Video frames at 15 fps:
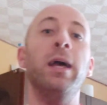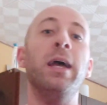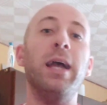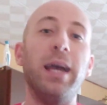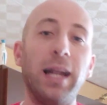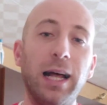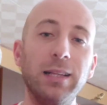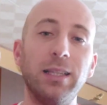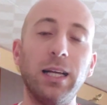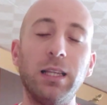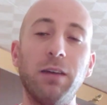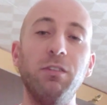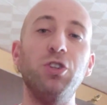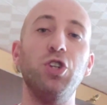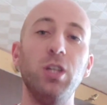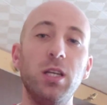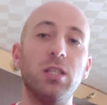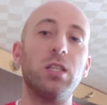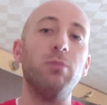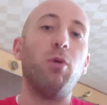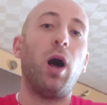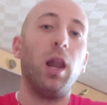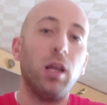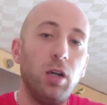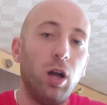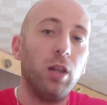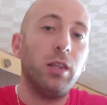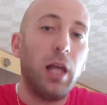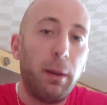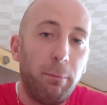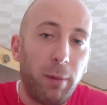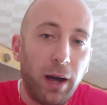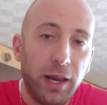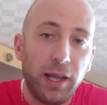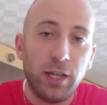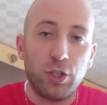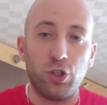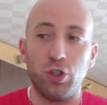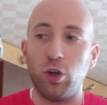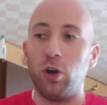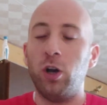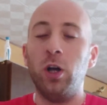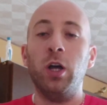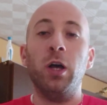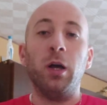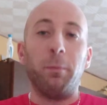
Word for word: era andata vicinissimo al gol del pareggio